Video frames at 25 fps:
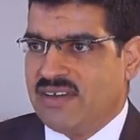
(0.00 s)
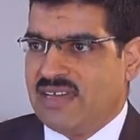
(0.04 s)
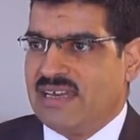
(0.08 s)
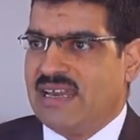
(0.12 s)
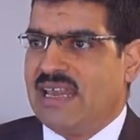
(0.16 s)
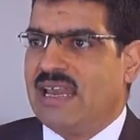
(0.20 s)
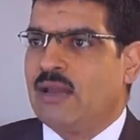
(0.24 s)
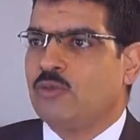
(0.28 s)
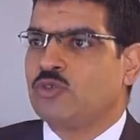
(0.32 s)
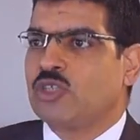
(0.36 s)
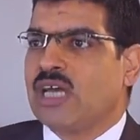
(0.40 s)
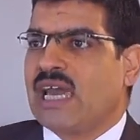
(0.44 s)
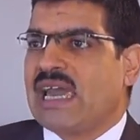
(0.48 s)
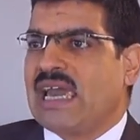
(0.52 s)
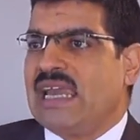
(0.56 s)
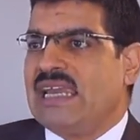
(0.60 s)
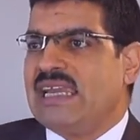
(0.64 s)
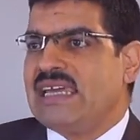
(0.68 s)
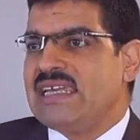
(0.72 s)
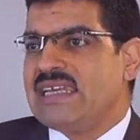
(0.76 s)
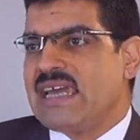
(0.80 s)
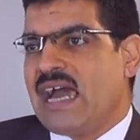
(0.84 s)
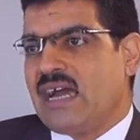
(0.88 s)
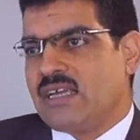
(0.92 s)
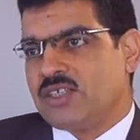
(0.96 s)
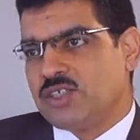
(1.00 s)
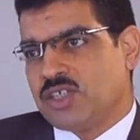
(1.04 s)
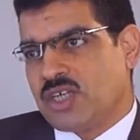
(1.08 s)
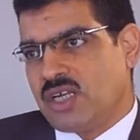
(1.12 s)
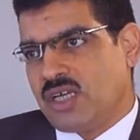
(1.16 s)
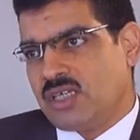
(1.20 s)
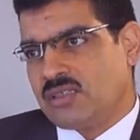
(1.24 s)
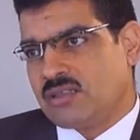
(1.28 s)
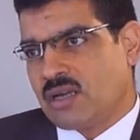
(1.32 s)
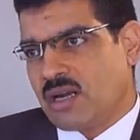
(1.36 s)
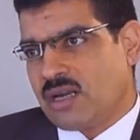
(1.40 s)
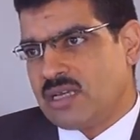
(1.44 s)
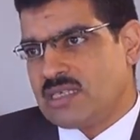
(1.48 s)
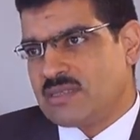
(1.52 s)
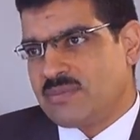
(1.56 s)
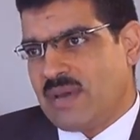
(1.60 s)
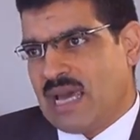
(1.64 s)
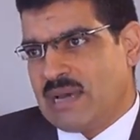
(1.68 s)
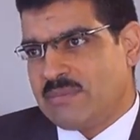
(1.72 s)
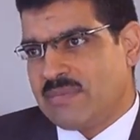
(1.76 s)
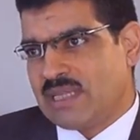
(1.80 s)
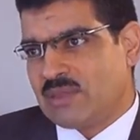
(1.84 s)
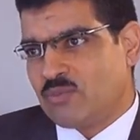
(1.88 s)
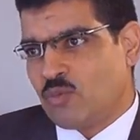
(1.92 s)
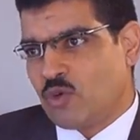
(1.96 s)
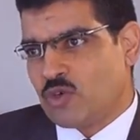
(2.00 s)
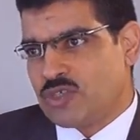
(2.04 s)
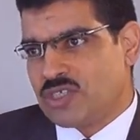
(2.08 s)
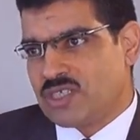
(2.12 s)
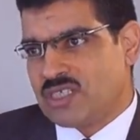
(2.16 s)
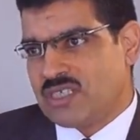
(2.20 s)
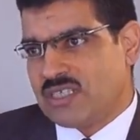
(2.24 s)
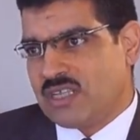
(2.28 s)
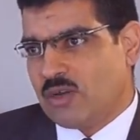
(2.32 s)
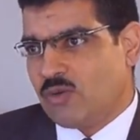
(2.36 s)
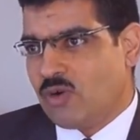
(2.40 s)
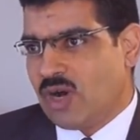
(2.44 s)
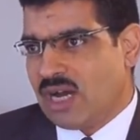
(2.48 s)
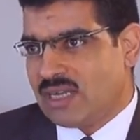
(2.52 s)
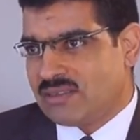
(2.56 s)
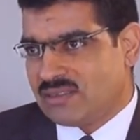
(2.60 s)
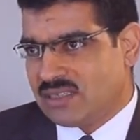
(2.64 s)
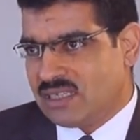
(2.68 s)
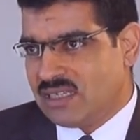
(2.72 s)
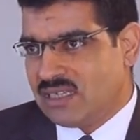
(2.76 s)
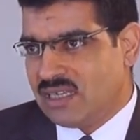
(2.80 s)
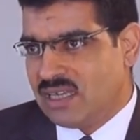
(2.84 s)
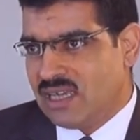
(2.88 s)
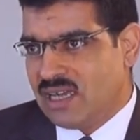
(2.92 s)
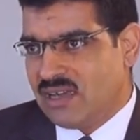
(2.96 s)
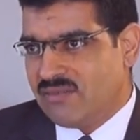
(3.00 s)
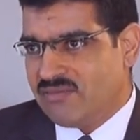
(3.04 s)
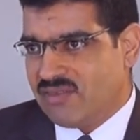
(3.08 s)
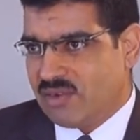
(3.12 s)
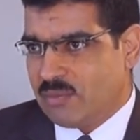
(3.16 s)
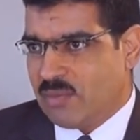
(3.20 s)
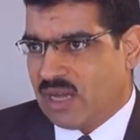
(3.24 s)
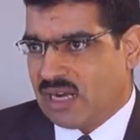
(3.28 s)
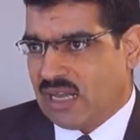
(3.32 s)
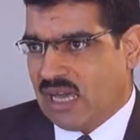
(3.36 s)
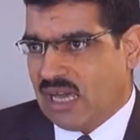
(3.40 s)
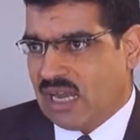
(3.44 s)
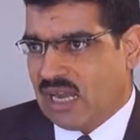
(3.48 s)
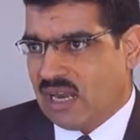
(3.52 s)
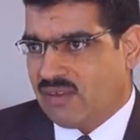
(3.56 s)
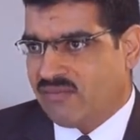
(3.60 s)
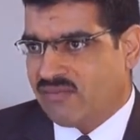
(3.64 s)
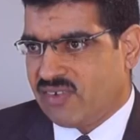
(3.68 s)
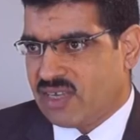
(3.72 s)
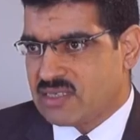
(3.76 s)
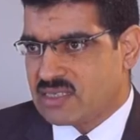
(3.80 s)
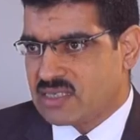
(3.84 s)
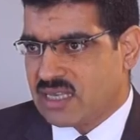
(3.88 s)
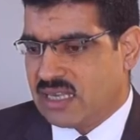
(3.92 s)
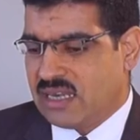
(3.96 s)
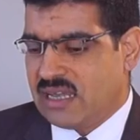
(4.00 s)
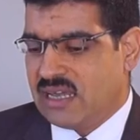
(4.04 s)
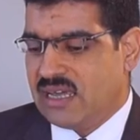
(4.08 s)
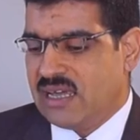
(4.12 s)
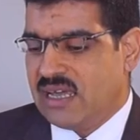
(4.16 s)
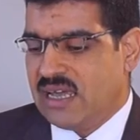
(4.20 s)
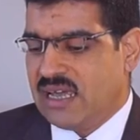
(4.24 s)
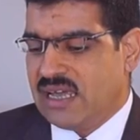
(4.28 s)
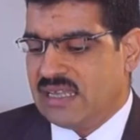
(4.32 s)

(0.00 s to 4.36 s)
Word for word: فاحنا لو تخلينا عن شرعيه الرئيس محمد مرسي دلوقتي في المرحله الفاصله